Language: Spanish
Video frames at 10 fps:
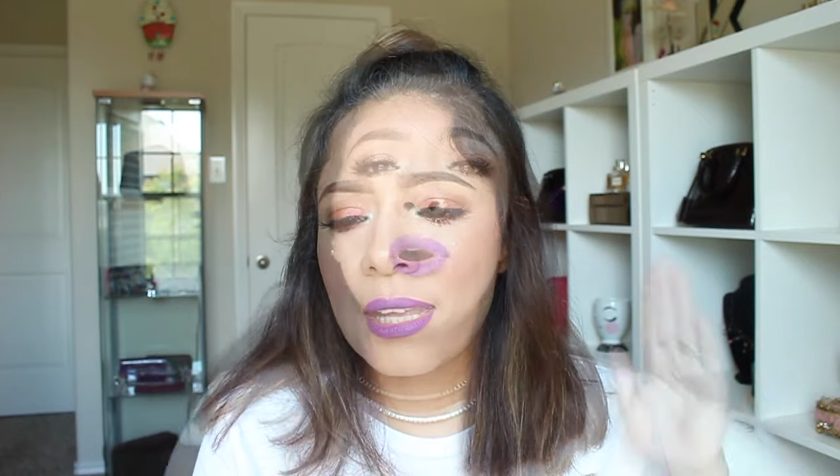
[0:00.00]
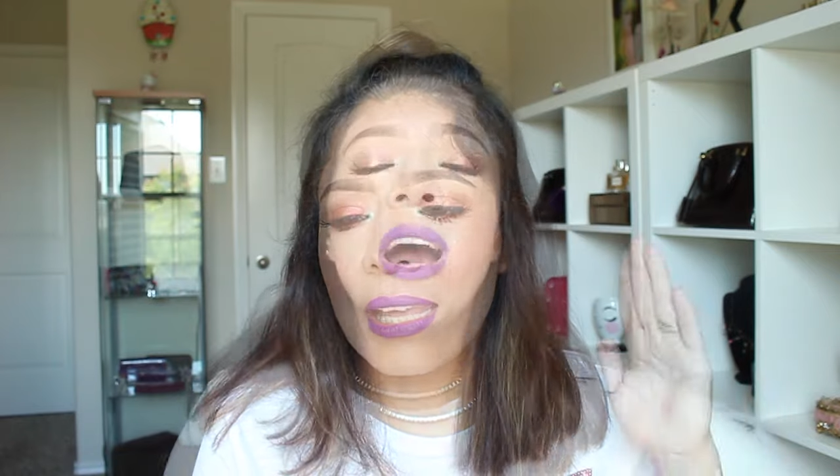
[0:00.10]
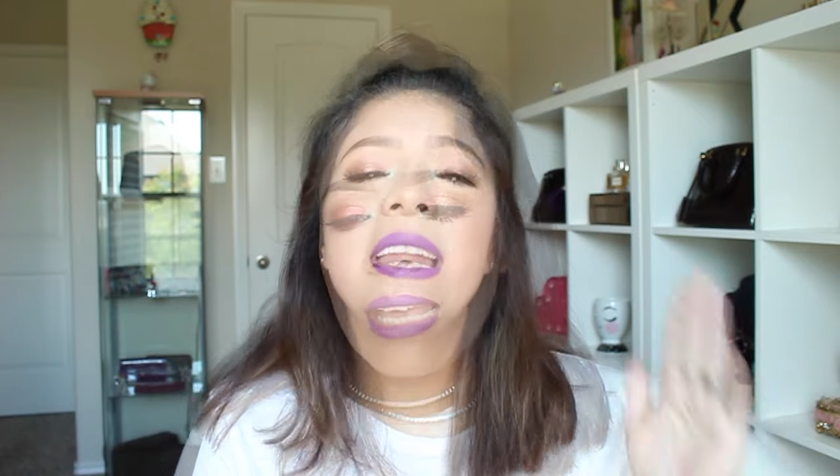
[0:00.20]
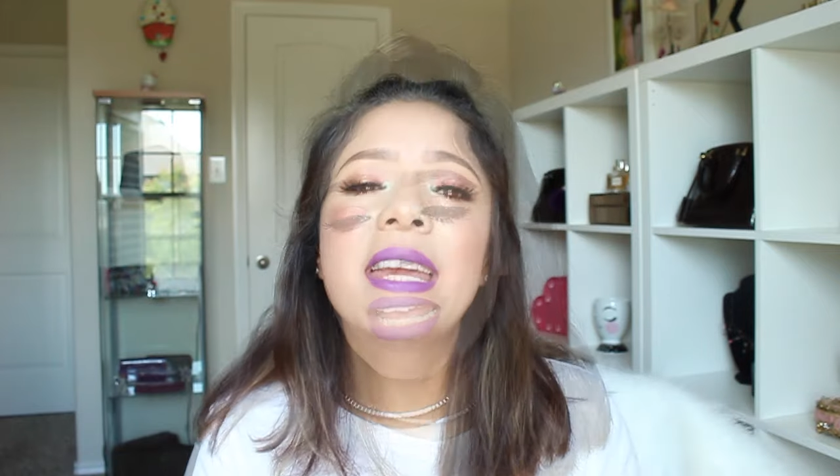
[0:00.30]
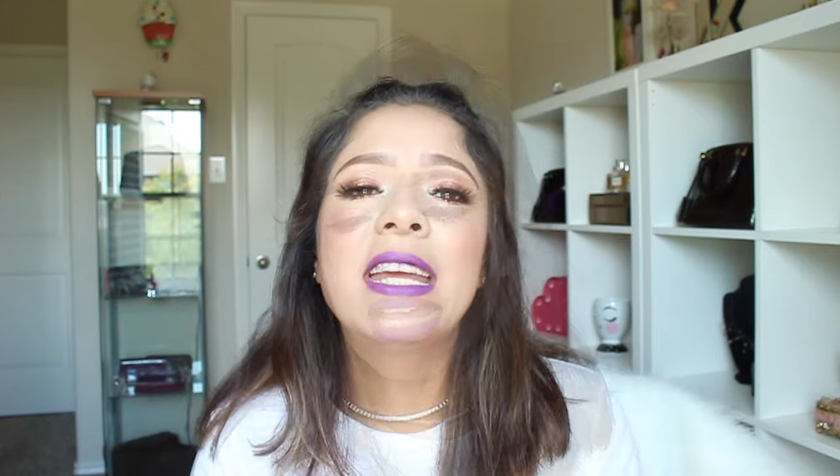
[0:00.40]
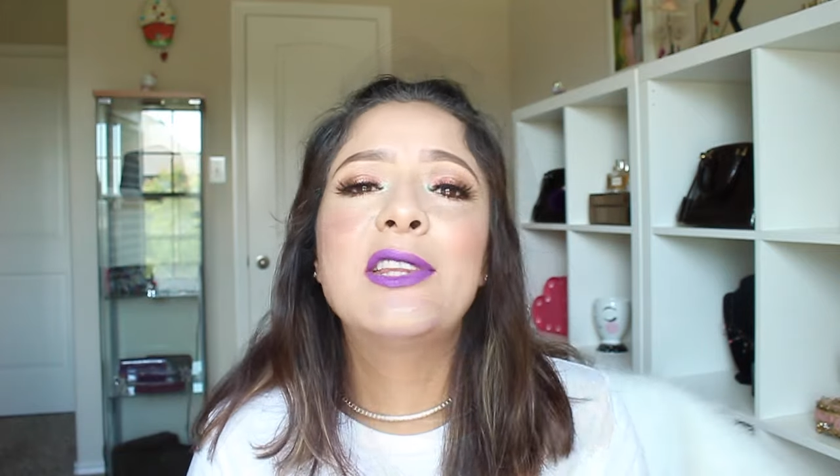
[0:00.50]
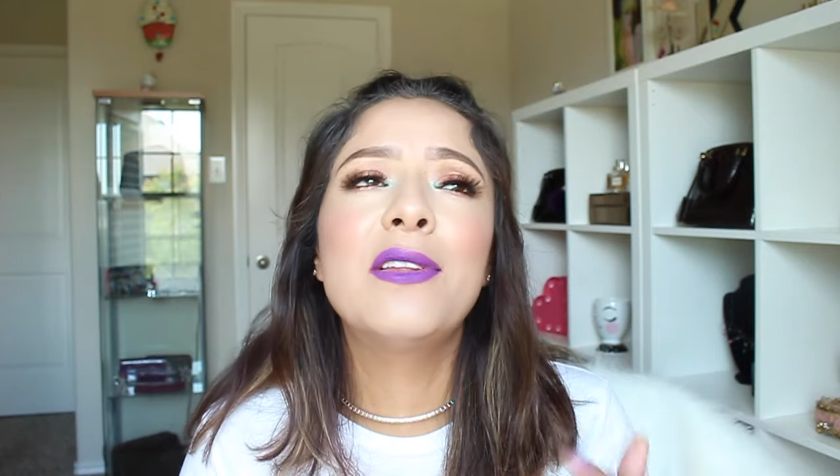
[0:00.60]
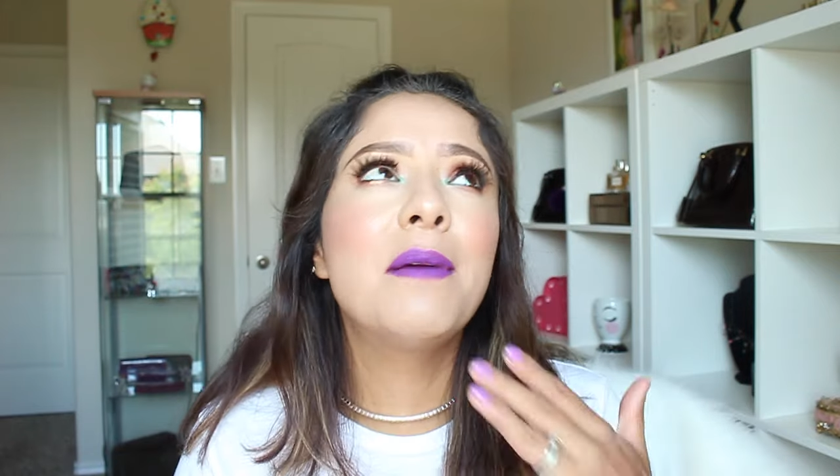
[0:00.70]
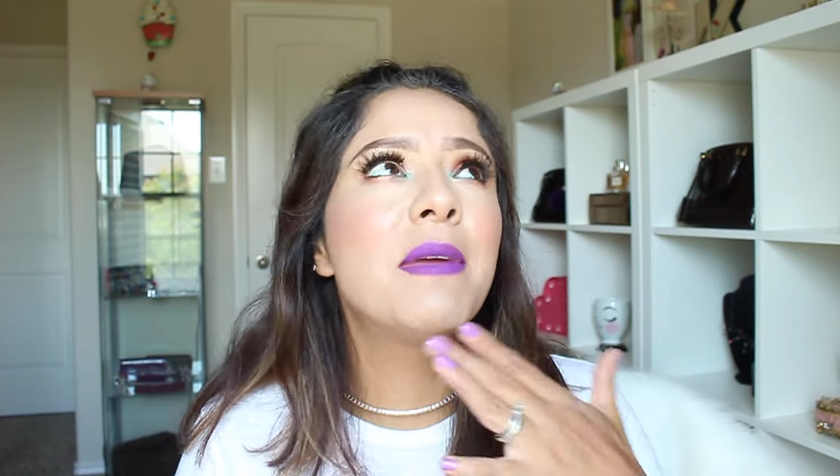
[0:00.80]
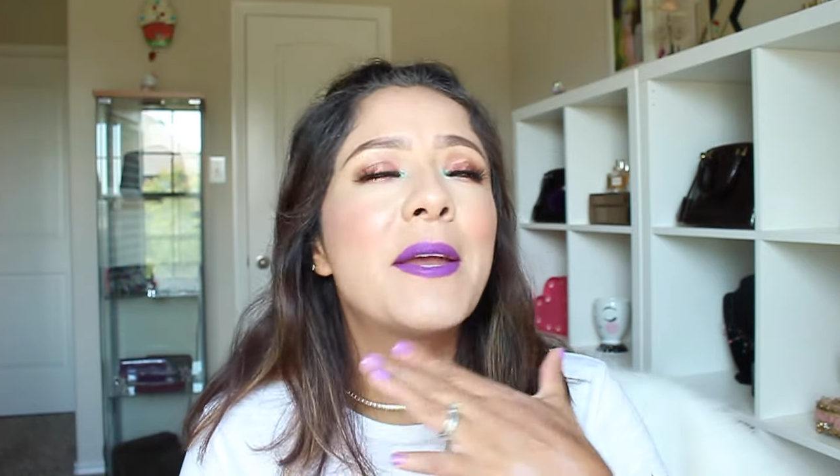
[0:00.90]
Al hijito
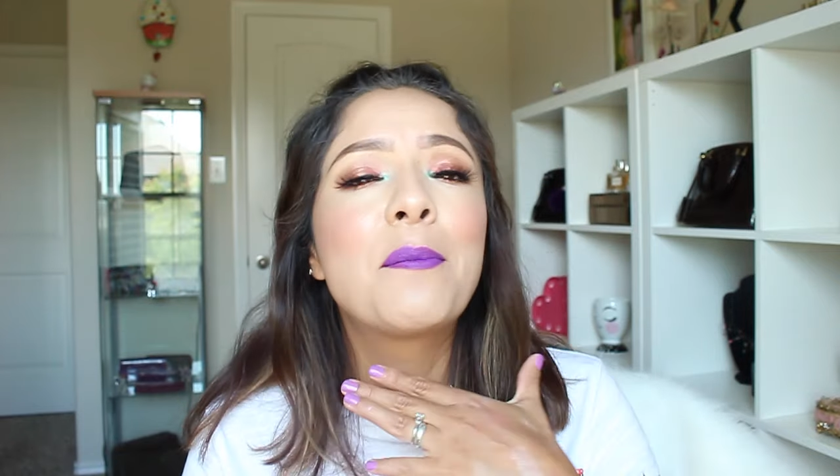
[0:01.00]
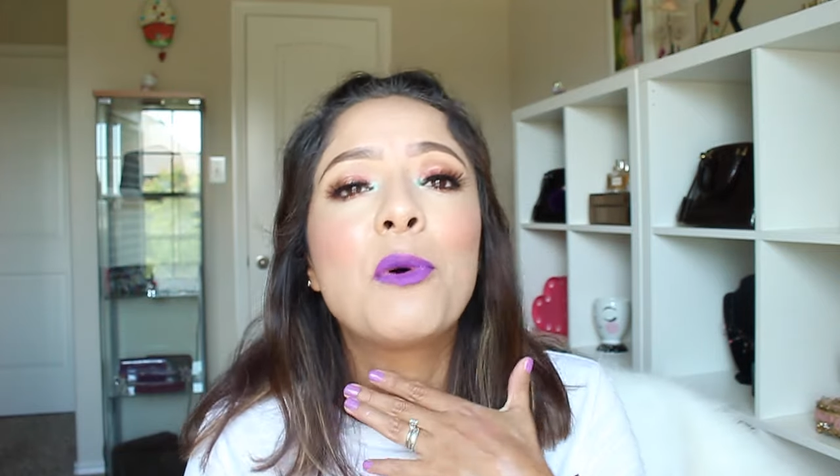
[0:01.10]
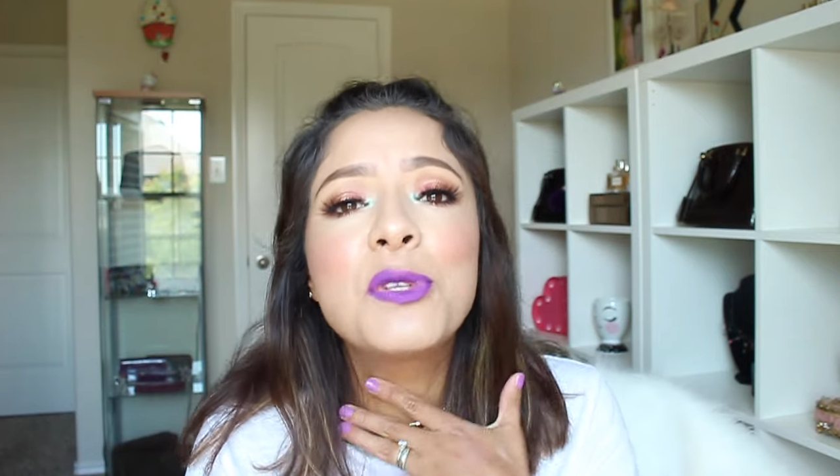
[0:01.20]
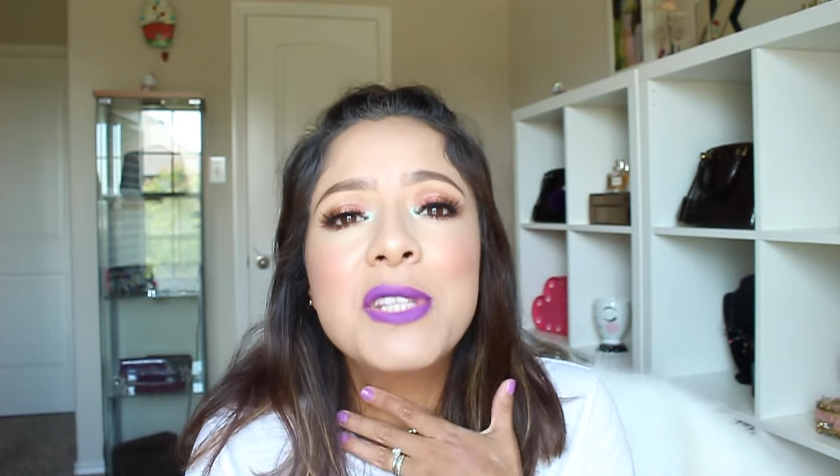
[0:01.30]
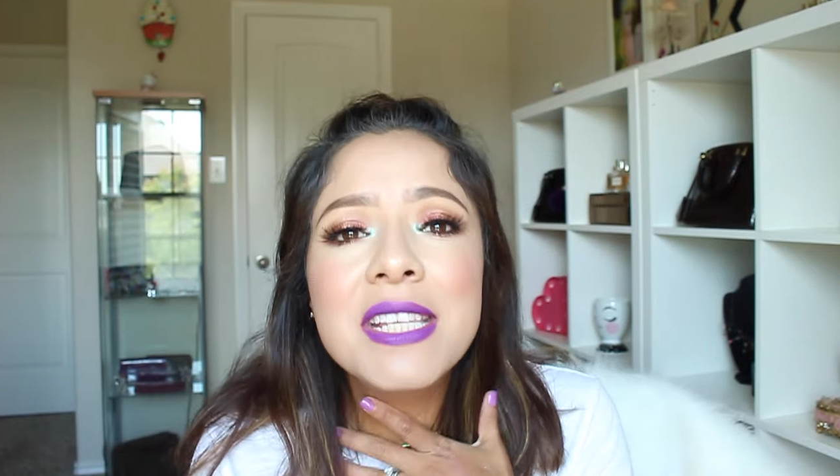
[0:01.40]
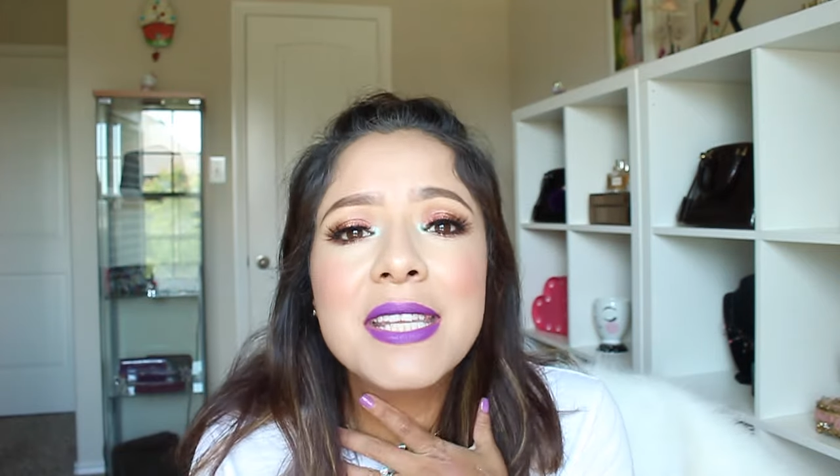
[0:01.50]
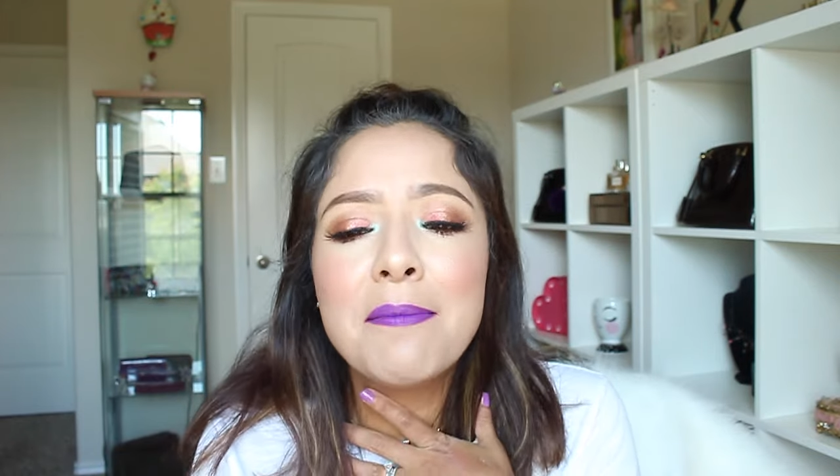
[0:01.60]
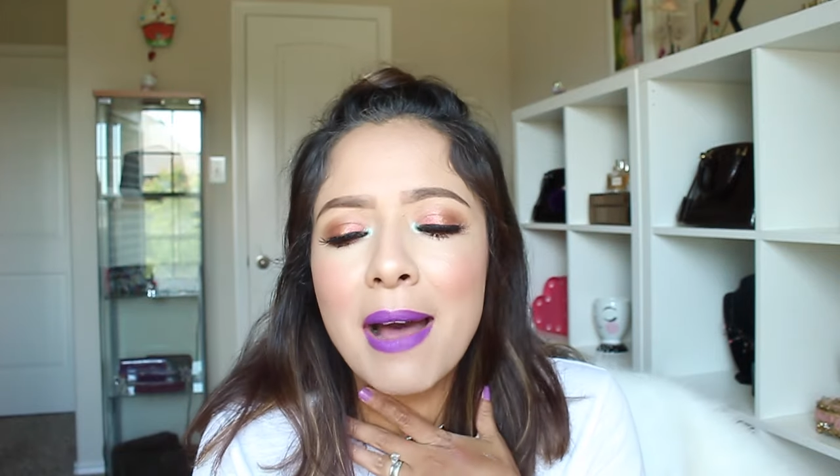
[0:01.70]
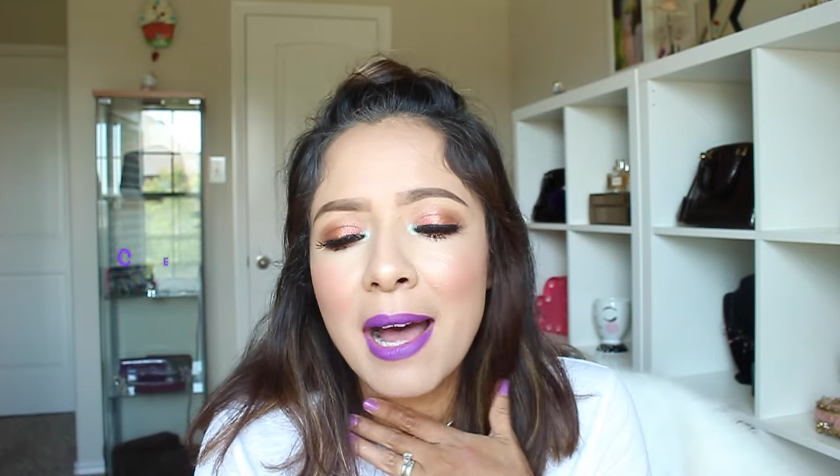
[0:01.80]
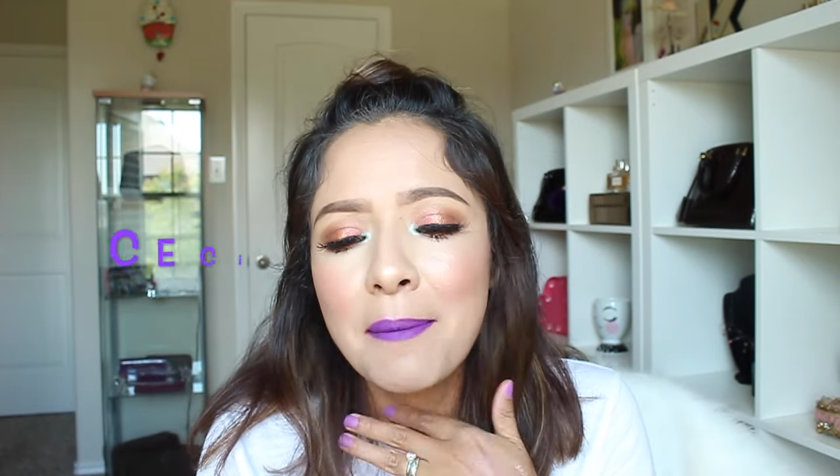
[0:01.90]
de mi
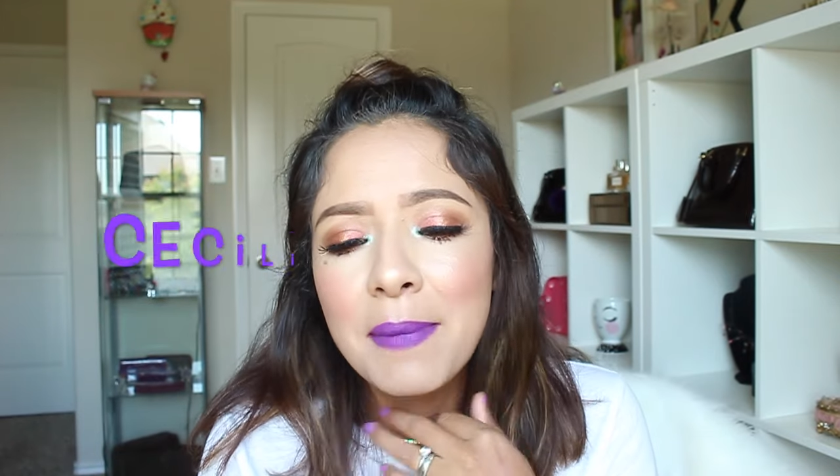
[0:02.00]
hermosísima